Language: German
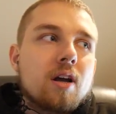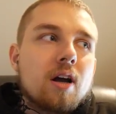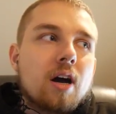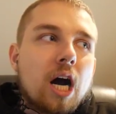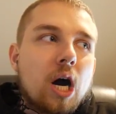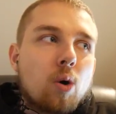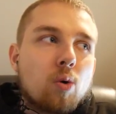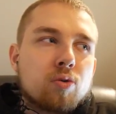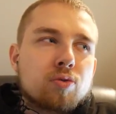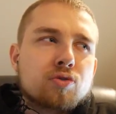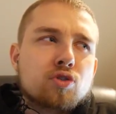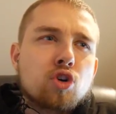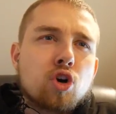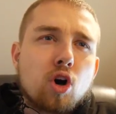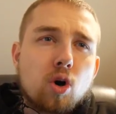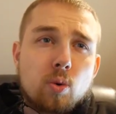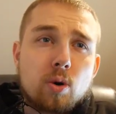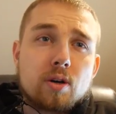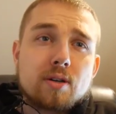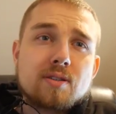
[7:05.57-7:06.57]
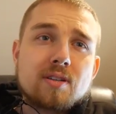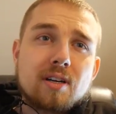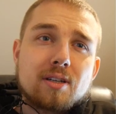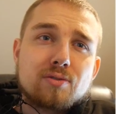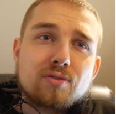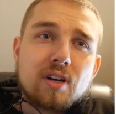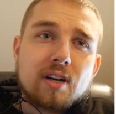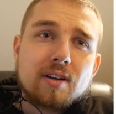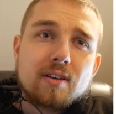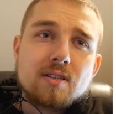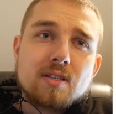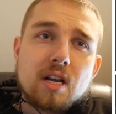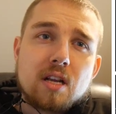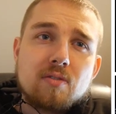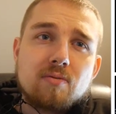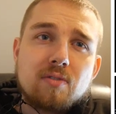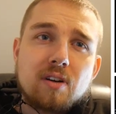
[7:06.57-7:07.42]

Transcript: Auf Coruscant? Fragezeichen,